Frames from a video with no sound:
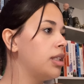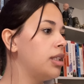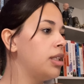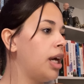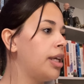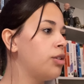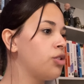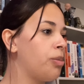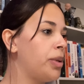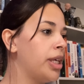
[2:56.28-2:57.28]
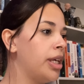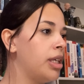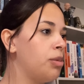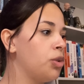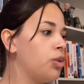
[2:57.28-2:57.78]
E aí eu já peguei
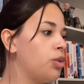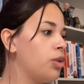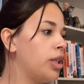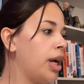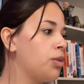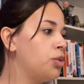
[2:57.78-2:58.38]
aqui meu tutorial no